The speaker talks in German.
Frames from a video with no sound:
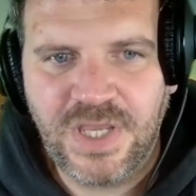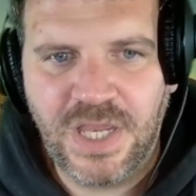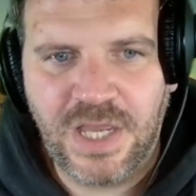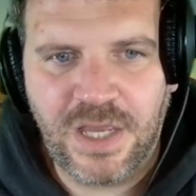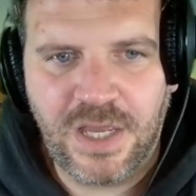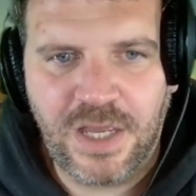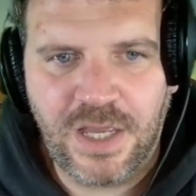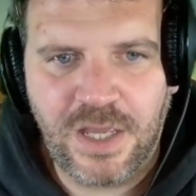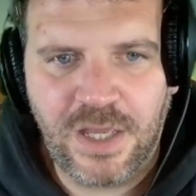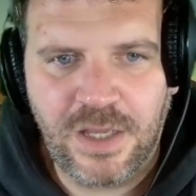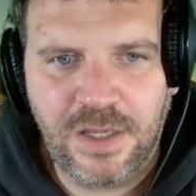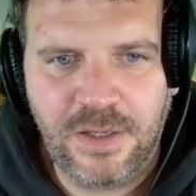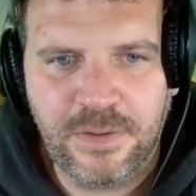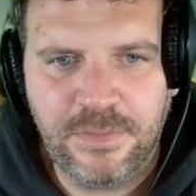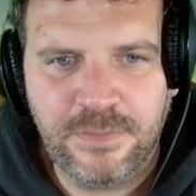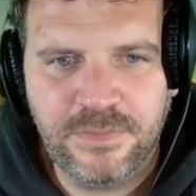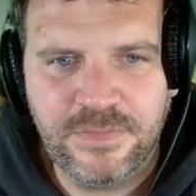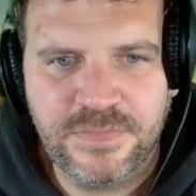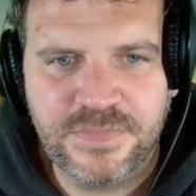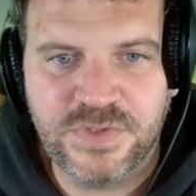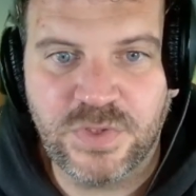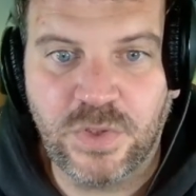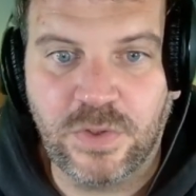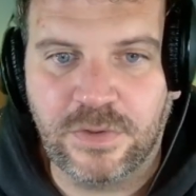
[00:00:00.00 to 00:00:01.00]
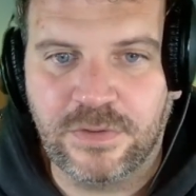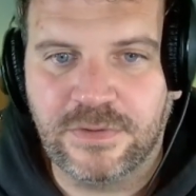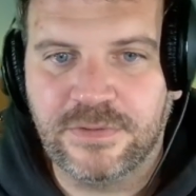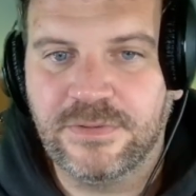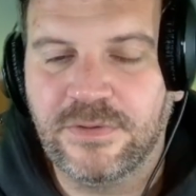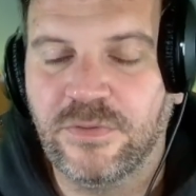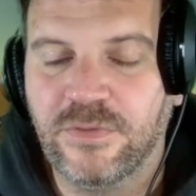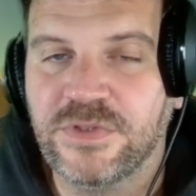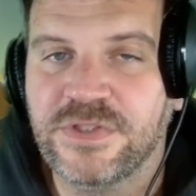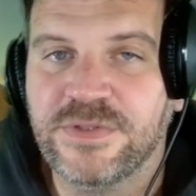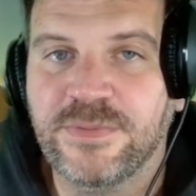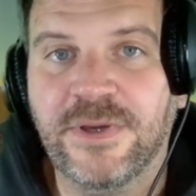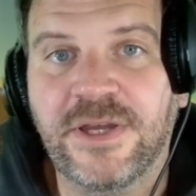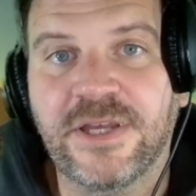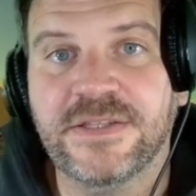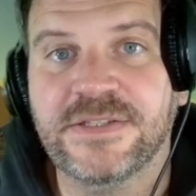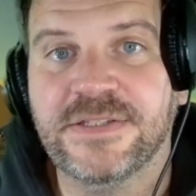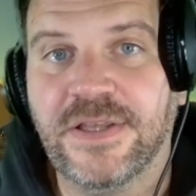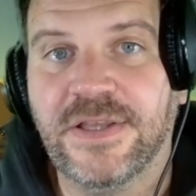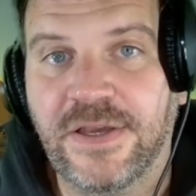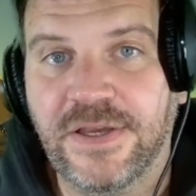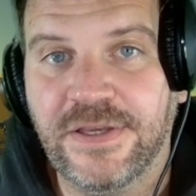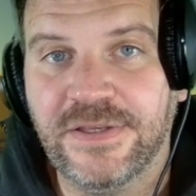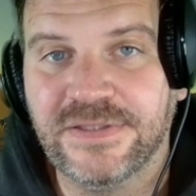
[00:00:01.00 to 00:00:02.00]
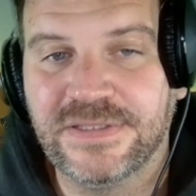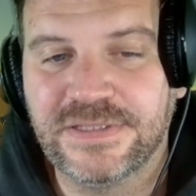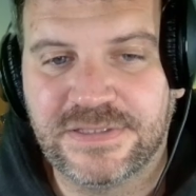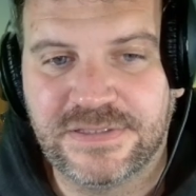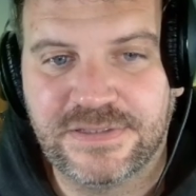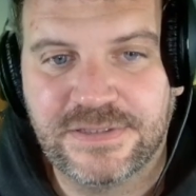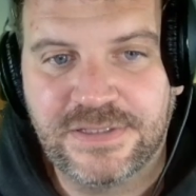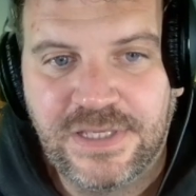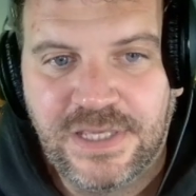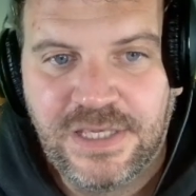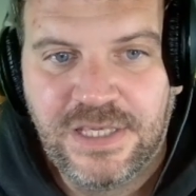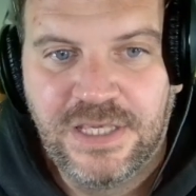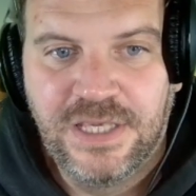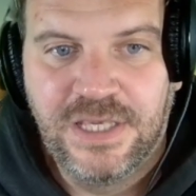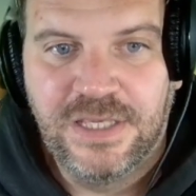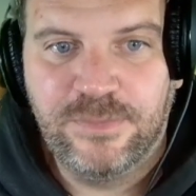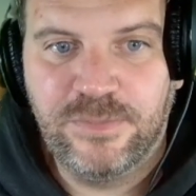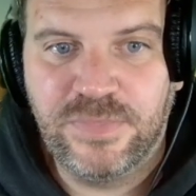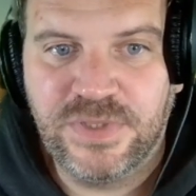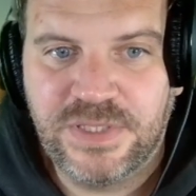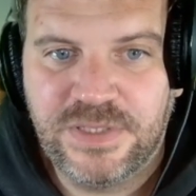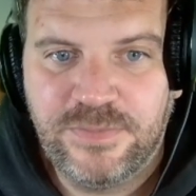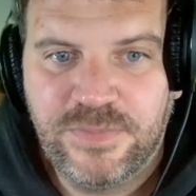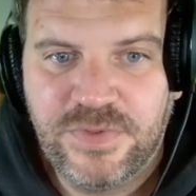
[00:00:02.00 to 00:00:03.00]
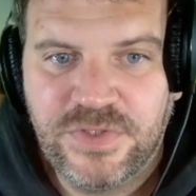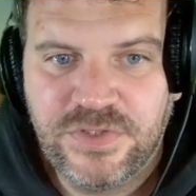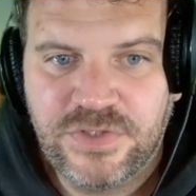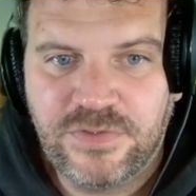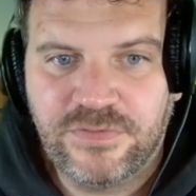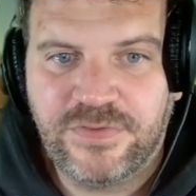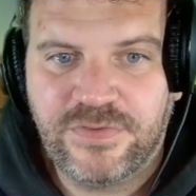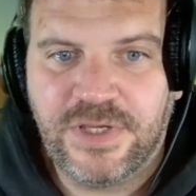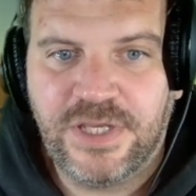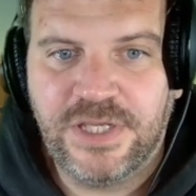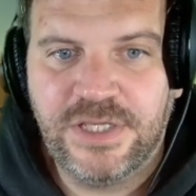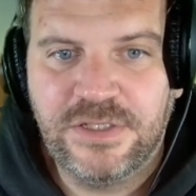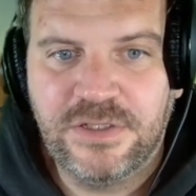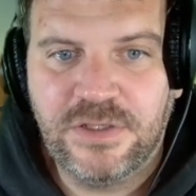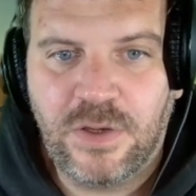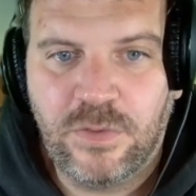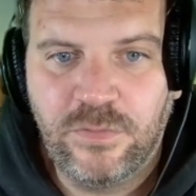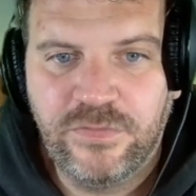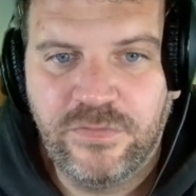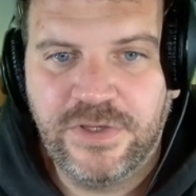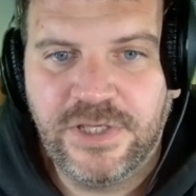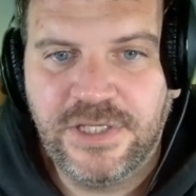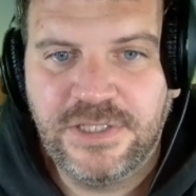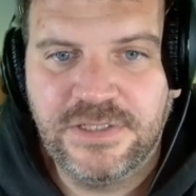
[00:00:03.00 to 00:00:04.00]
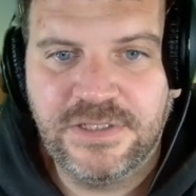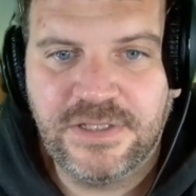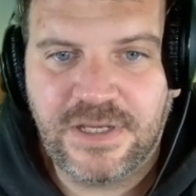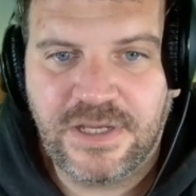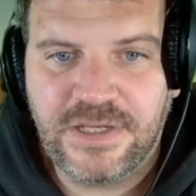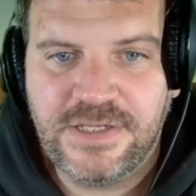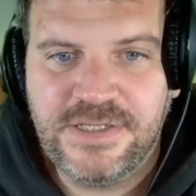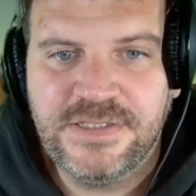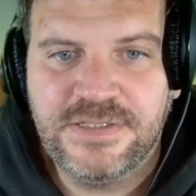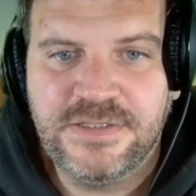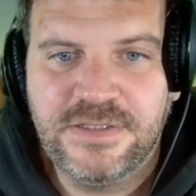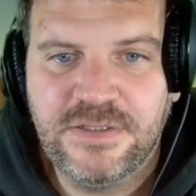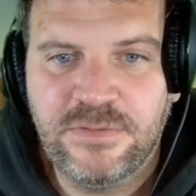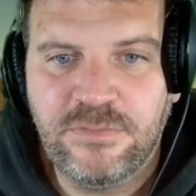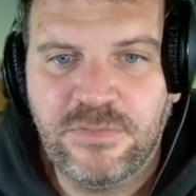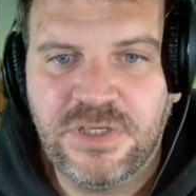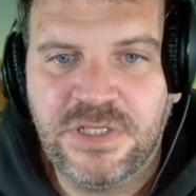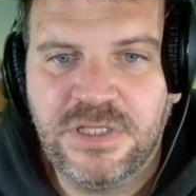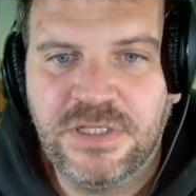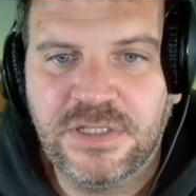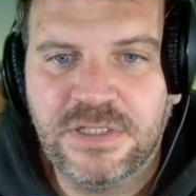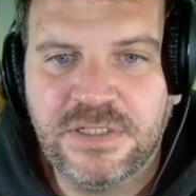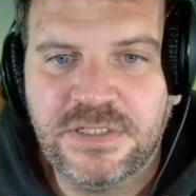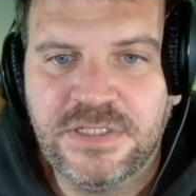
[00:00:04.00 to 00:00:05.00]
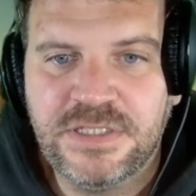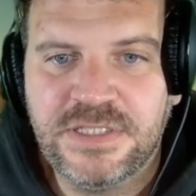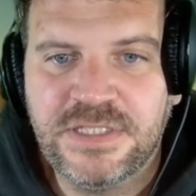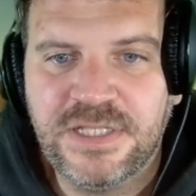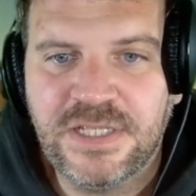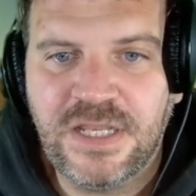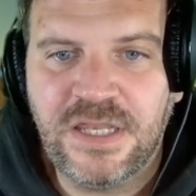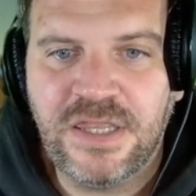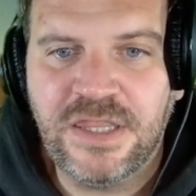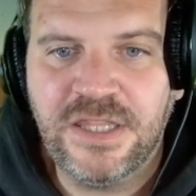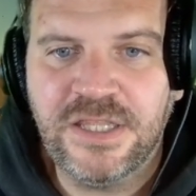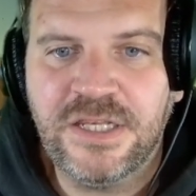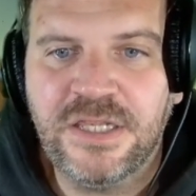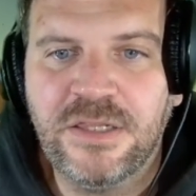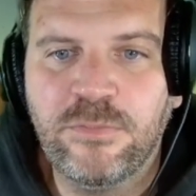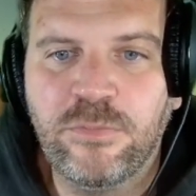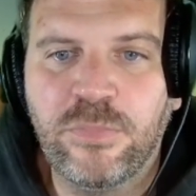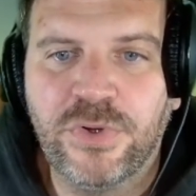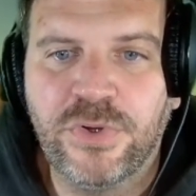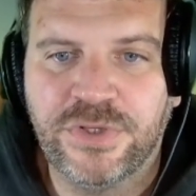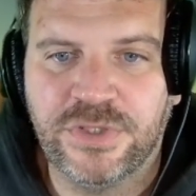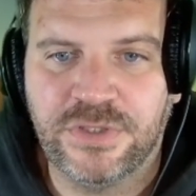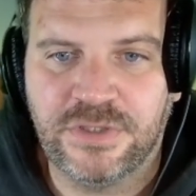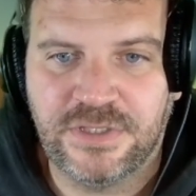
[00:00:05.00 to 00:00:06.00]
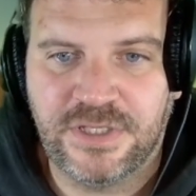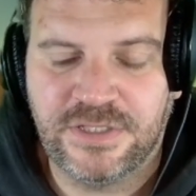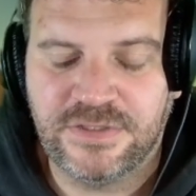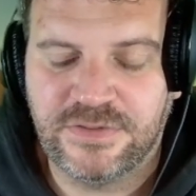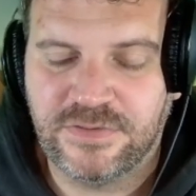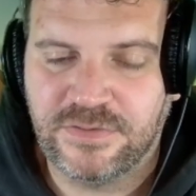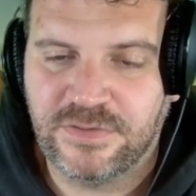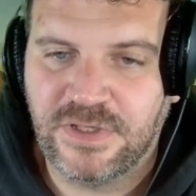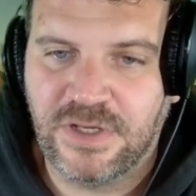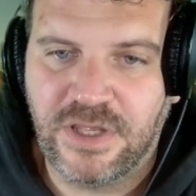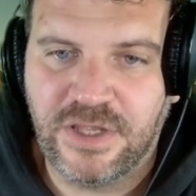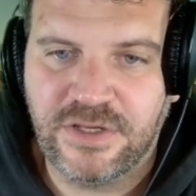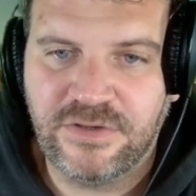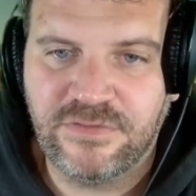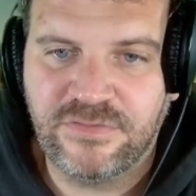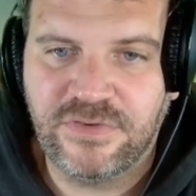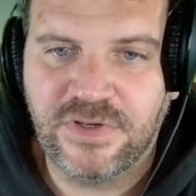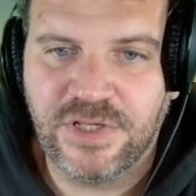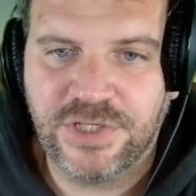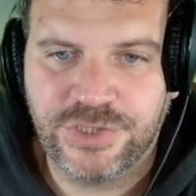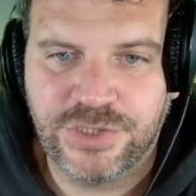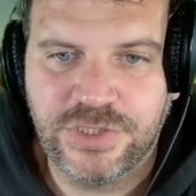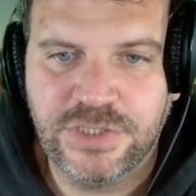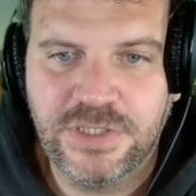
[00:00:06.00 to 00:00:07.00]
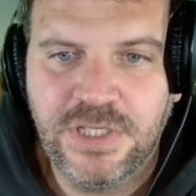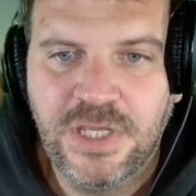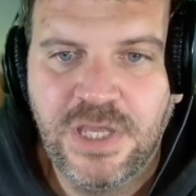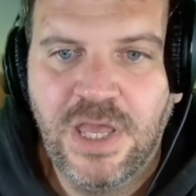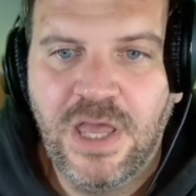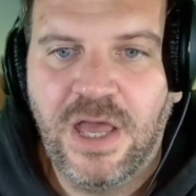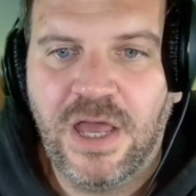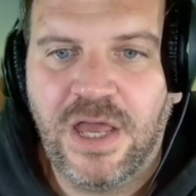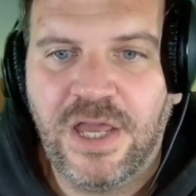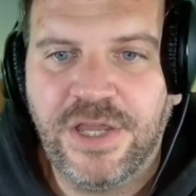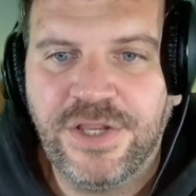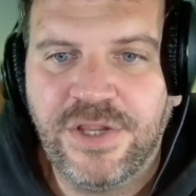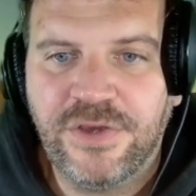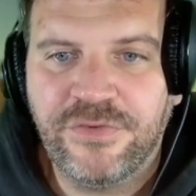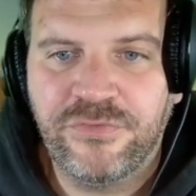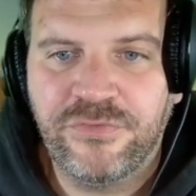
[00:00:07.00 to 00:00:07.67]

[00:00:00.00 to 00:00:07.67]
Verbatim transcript: Ähm, so, und zwar, es heißt, begib dich auf eine aufregende Reise im Inneren der Little Bottle, also kleine Flasche, einer